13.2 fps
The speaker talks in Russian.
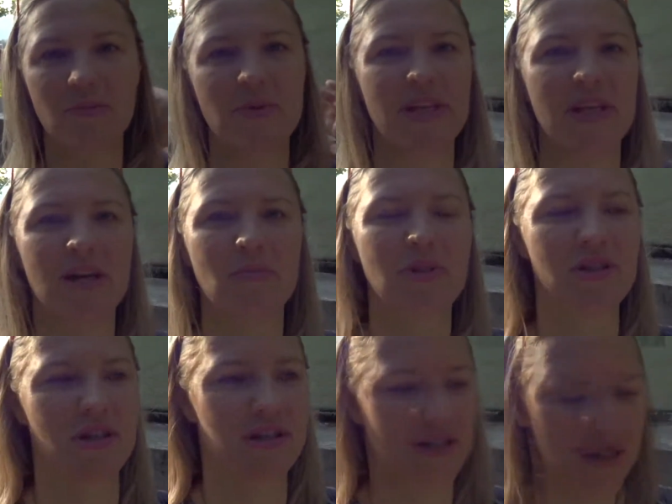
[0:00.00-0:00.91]
меня
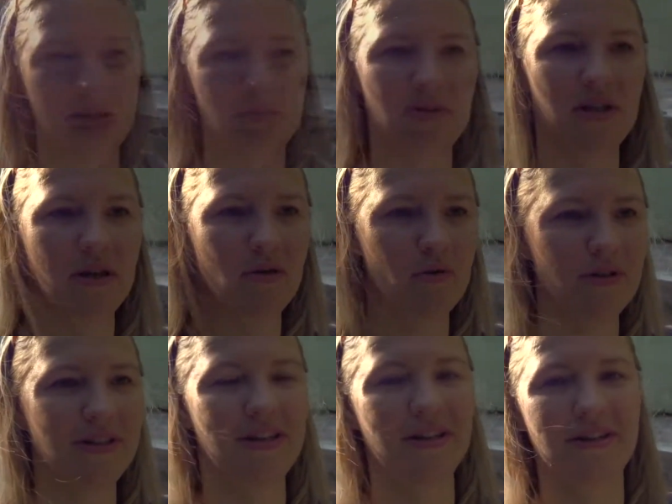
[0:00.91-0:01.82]
обижать. Сиамский
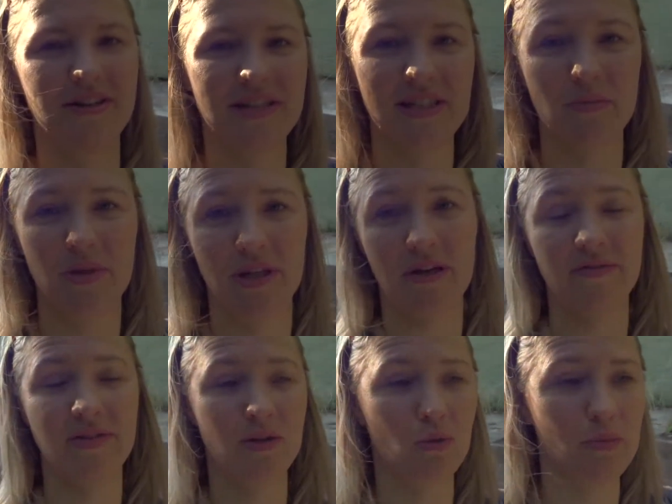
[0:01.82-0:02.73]
кот за меня
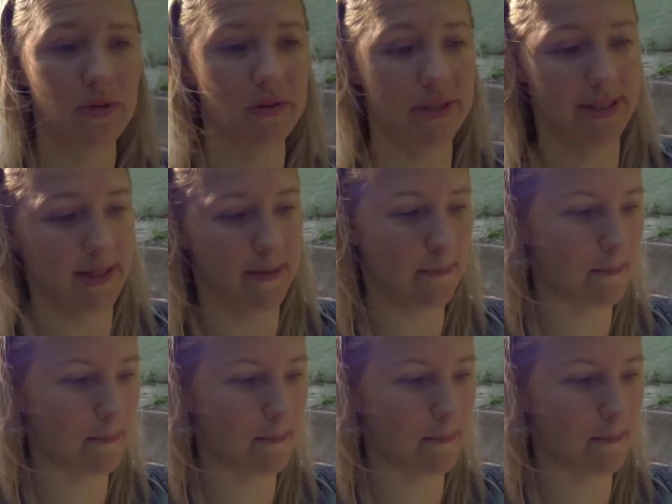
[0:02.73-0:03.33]
вступился.